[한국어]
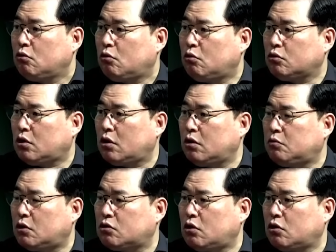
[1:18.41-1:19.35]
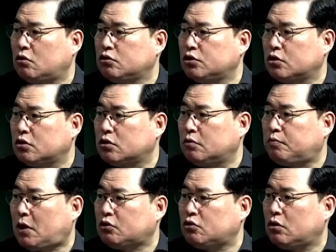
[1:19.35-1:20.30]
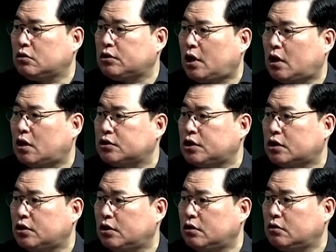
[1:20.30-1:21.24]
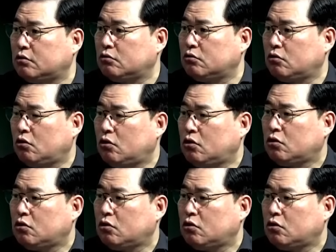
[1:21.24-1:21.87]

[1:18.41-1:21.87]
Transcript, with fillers: 오다가 막 뭐 그거 그 저기 그 파트너 아가씨한테 어.